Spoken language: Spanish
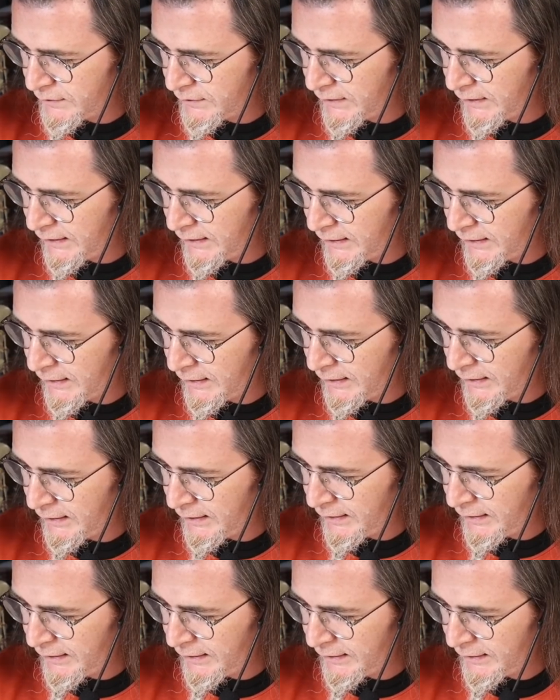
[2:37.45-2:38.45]
tiene
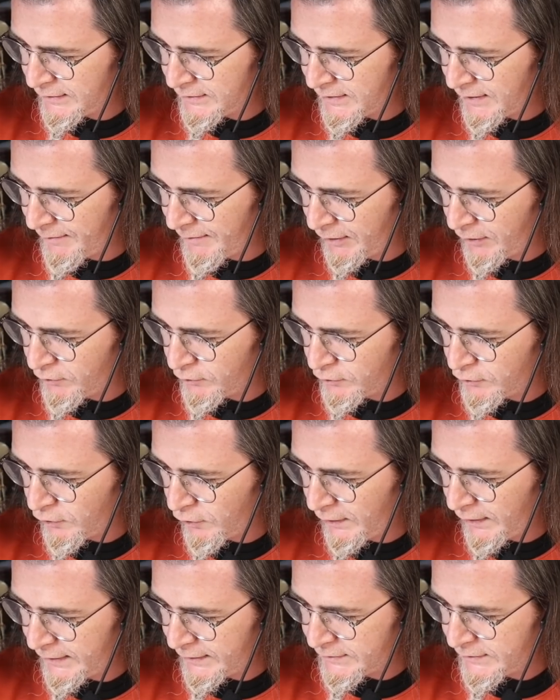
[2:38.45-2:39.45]
que saber
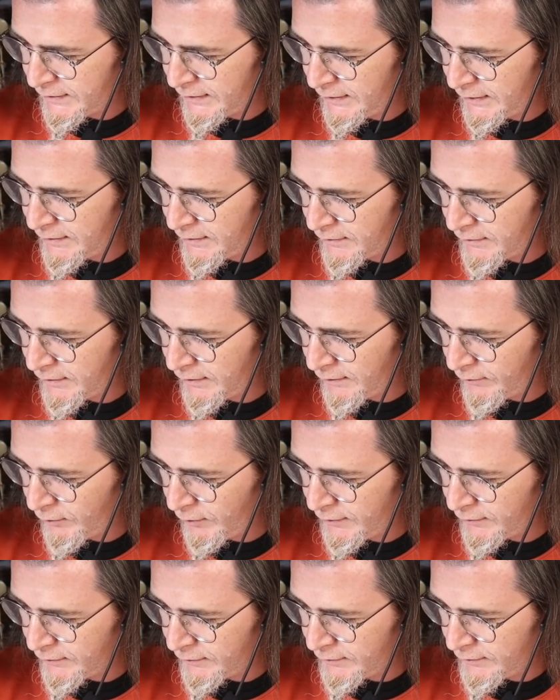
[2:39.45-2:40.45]
controlarse y decir,
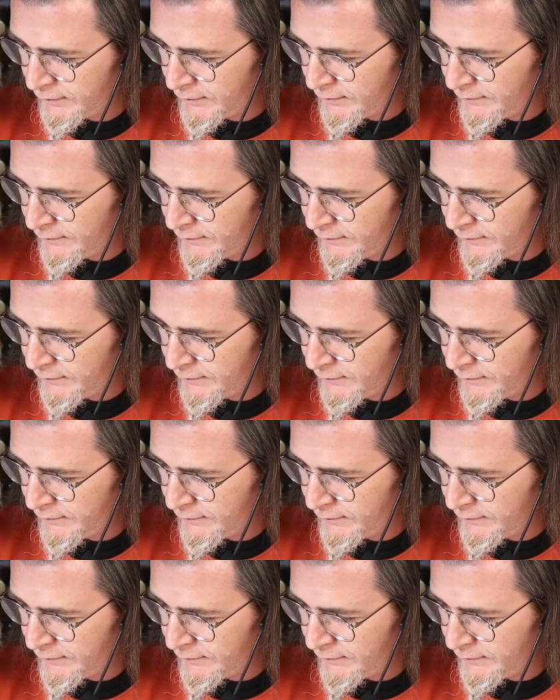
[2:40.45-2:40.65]
bueno,